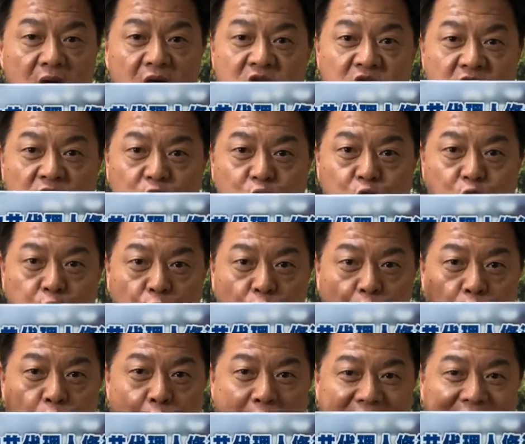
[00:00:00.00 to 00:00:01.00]
是
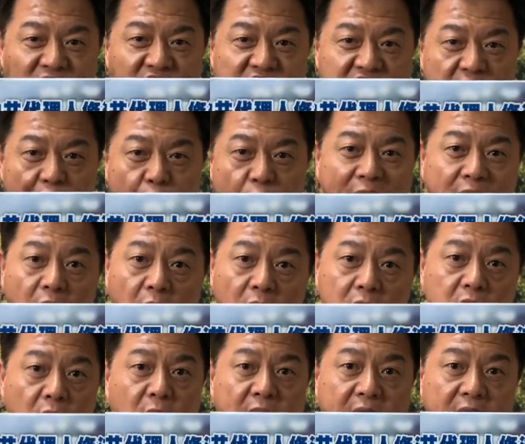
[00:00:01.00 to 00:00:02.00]
主管机关哦，
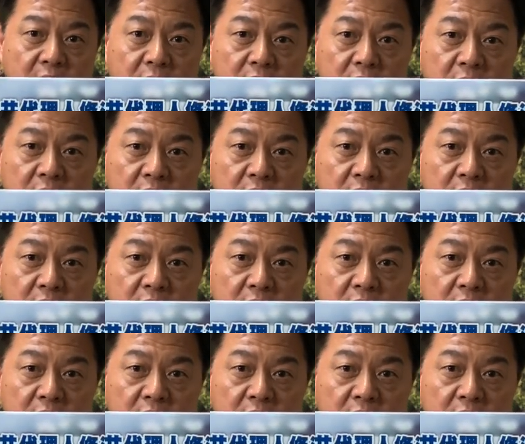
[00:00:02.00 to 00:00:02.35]
各位。